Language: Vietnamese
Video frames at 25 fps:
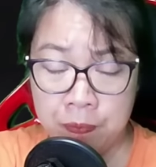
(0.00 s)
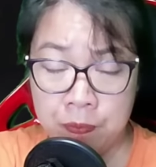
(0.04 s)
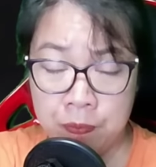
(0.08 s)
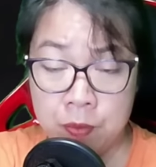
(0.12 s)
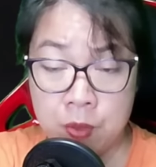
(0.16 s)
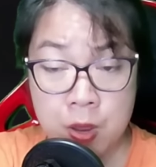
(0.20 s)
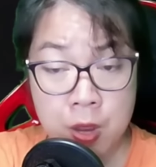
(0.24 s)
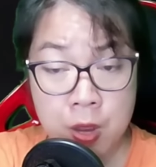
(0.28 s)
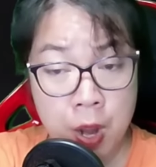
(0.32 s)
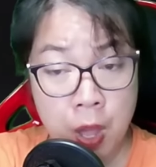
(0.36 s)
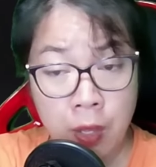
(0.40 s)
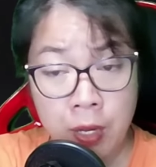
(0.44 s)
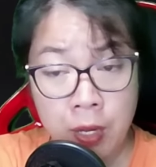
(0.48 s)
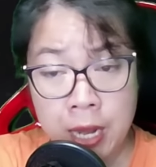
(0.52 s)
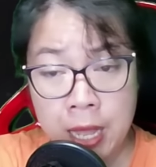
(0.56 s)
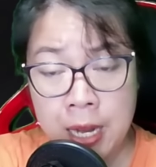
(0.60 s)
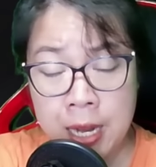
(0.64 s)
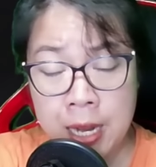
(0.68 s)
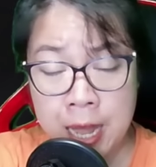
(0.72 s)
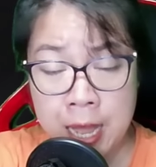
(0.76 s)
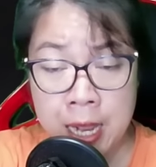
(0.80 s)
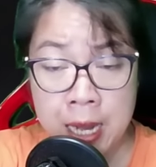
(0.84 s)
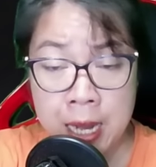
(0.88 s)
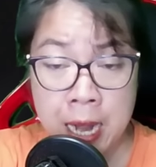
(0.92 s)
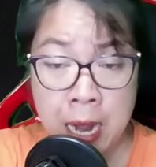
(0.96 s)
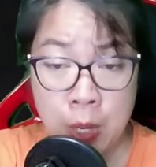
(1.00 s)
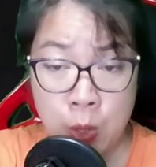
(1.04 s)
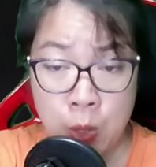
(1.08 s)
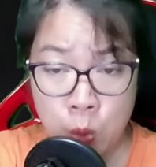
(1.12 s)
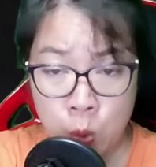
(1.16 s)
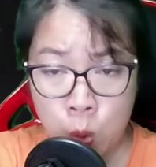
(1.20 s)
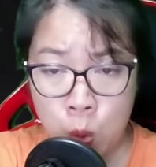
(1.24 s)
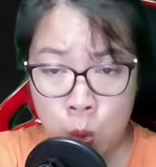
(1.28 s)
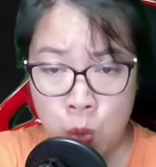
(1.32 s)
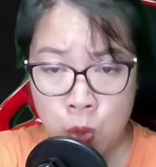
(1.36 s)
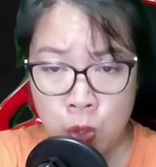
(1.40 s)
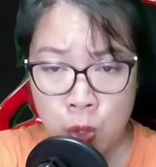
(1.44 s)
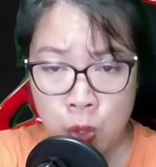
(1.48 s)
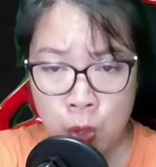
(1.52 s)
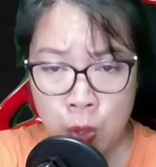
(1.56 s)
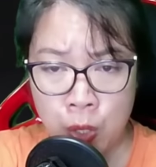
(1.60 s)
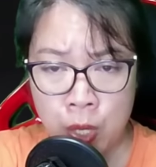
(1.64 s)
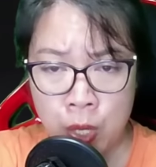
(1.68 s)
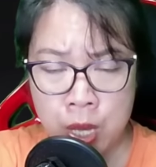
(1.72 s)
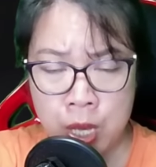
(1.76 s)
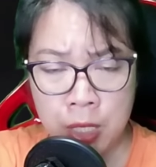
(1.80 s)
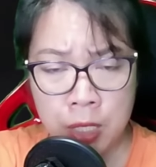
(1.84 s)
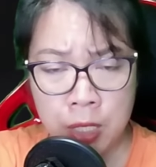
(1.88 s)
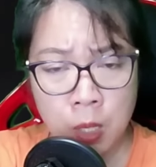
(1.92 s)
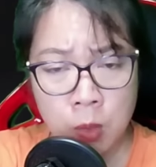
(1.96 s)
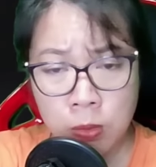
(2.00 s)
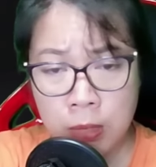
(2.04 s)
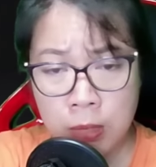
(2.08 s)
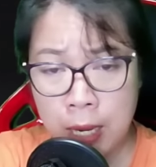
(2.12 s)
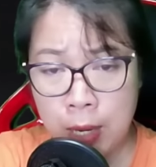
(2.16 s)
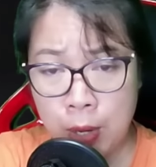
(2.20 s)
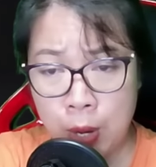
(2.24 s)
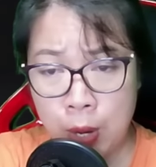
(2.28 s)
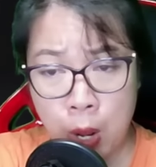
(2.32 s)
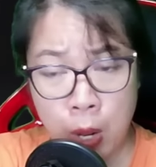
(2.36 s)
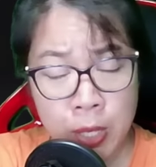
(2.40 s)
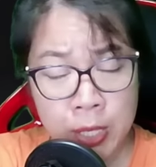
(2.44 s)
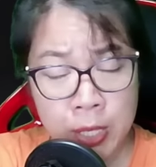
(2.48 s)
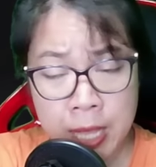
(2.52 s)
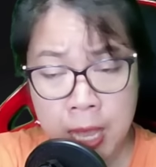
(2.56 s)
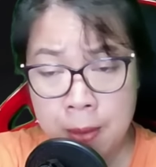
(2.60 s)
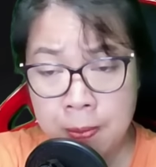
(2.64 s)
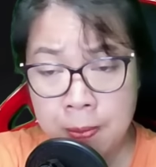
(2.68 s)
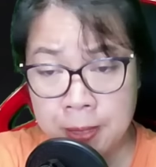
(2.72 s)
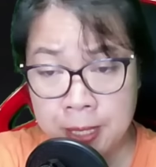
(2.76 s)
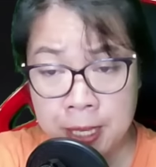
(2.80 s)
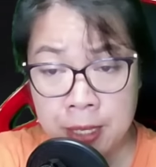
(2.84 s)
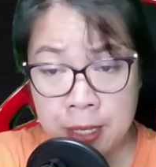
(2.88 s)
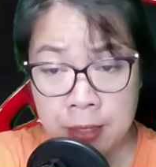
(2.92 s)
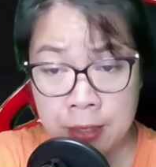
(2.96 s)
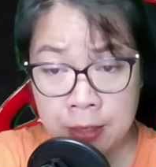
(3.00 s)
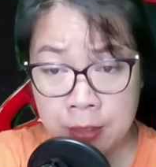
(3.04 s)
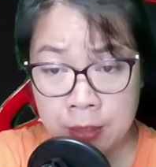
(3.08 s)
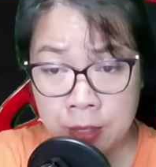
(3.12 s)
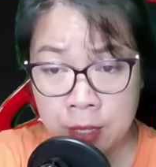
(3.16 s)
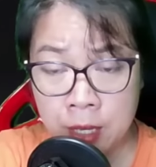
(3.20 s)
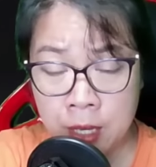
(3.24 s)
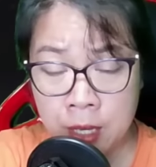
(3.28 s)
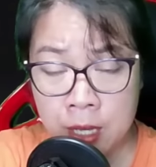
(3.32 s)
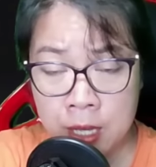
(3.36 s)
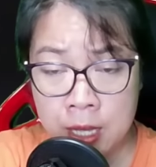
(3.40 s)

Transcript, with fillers: Nói đến đây là đủ rồi, không cần nói thêm gì nữa.